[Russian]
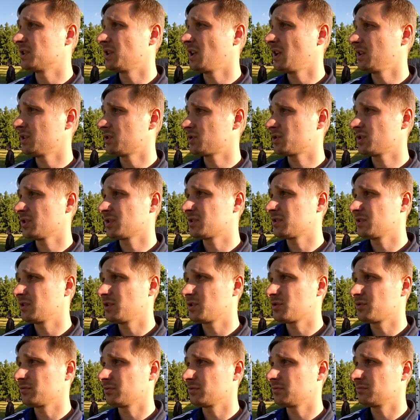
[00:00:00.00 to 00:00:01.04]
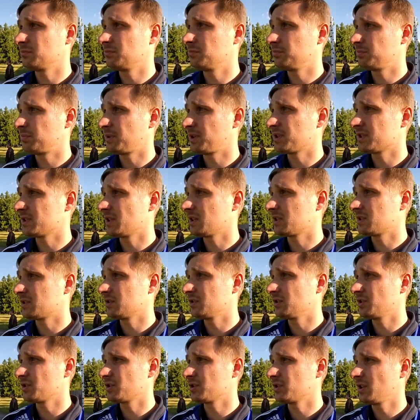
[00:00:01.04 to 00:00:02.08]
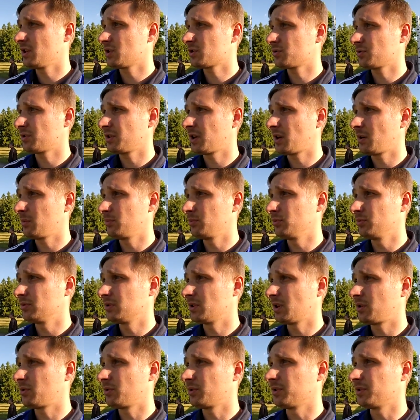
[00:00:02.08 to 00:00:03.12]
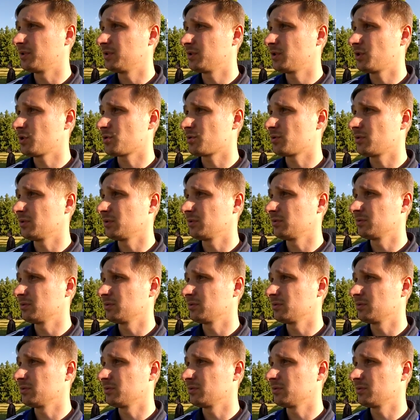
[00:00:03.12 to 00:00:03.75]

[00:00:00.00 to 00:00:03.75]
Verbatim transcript: Я, если честно, даже вот признаться, не ожидал, что игра будет такой тяжелой.